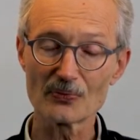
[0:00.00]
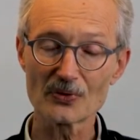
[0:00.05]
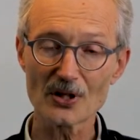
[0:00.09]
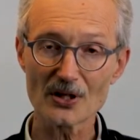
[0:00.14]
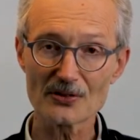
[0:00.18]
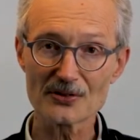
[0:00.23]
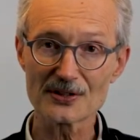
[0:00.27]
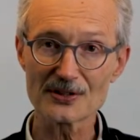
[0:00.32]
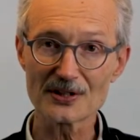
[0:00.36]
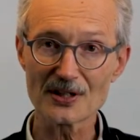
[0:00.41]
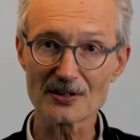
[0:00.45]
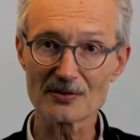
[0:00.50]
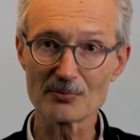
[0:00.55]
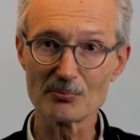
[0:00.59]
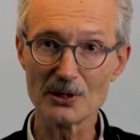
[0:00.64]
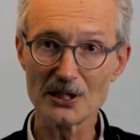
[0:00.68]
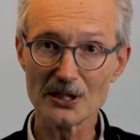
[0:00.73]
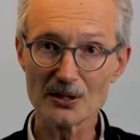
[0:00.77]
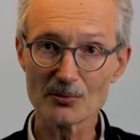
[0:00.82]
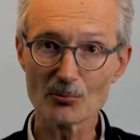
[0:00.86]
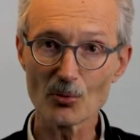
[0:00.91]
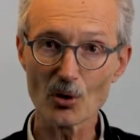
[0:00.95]
Das ist das
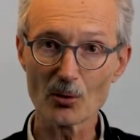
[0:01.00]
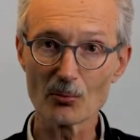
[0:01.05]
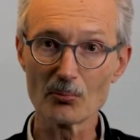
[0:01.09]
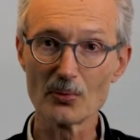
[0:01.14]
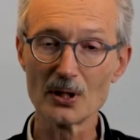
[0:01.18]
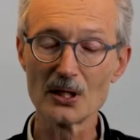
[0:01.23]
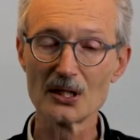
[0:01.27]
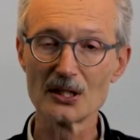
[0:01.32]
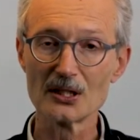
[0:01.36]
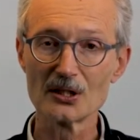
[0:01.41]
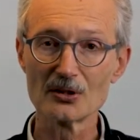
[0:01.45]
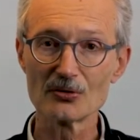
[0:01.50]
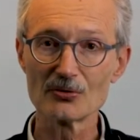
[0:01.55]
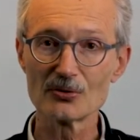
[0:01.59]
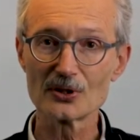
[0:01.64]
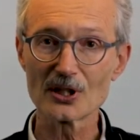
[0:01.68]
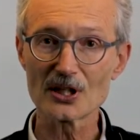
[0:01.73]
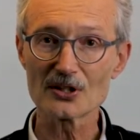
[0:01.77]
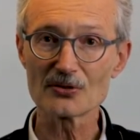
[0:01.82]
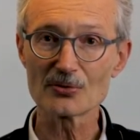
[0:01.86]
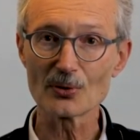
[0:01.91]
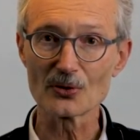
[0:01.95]
Minimum, für
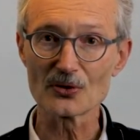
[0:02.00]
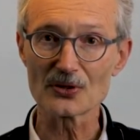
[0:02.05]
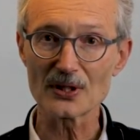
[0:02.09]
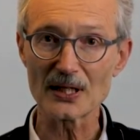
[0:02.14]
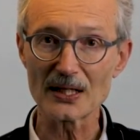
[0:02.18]
das wir uns